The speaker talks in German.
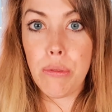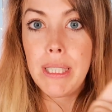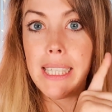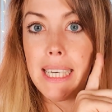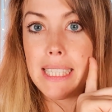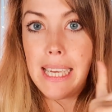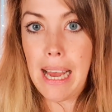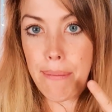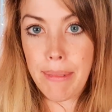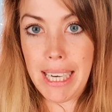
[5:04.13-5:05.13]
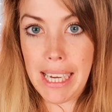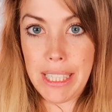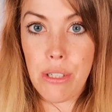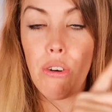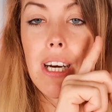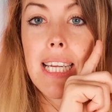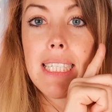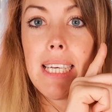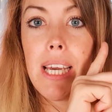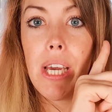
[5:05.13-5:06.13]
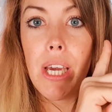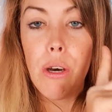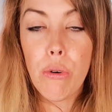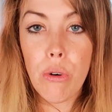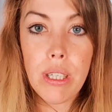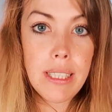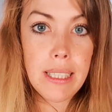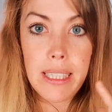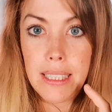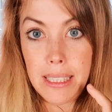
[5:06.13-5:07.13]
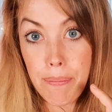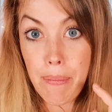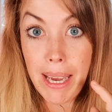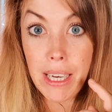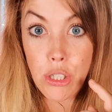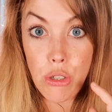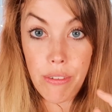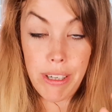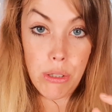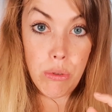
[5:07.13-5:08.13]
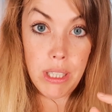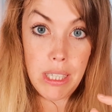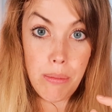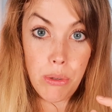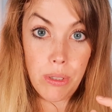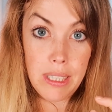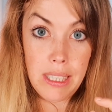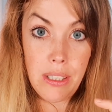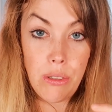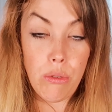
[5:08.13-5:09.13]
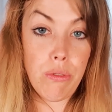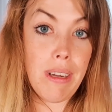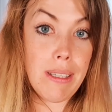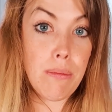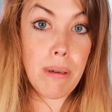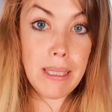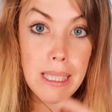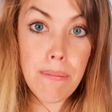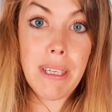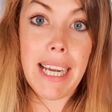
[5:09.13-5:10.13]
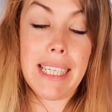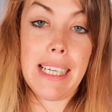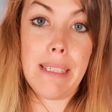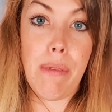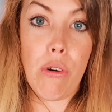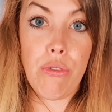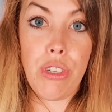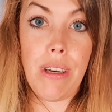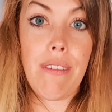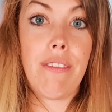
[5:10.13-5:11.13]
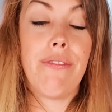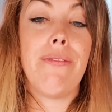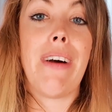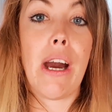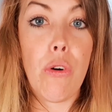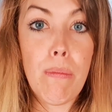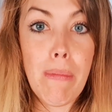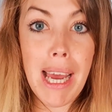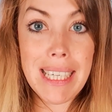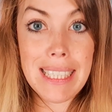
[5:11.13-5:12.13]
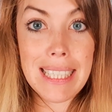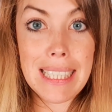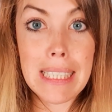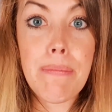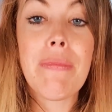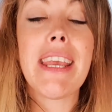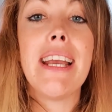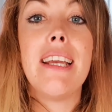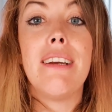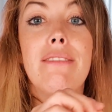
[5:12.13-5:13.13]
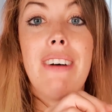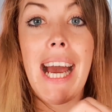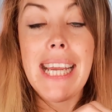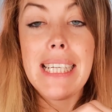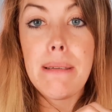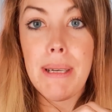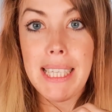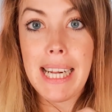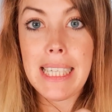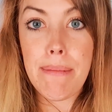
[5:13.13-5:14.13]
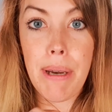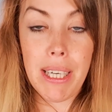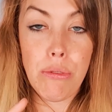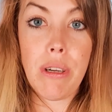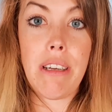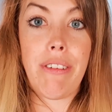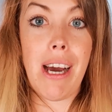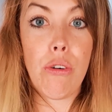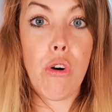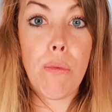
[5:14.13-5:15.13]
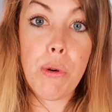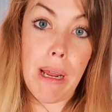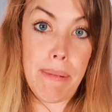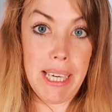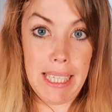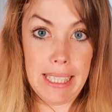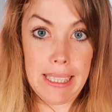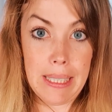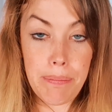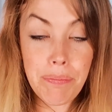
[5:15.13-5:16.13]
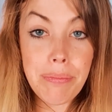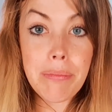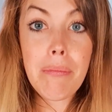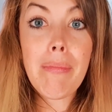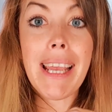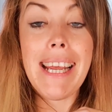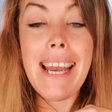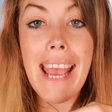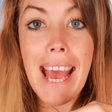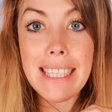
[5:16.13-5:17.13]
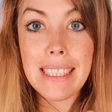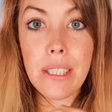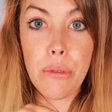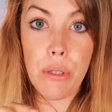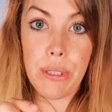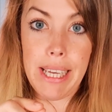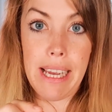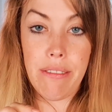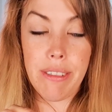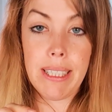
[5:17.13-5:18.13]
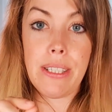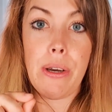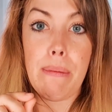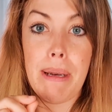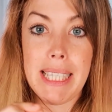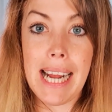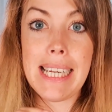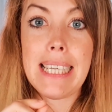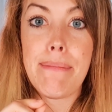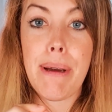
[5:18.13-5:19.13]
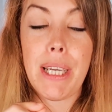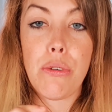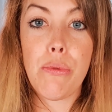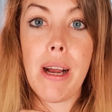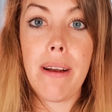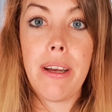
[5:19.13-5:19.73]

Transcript: Uhrzeit am gleichen Ort. Und äh, es gibt mehrere Störfaktoren, die ihr berücksichtigen dürft. Also im Prinzip direkt nach dem Aufstehen. Warum macht ihr das? Weil die Basaltemperatur der Frau hormonabhängig ist. In der ersten Zyklushälfte ist eure Basaltemperatur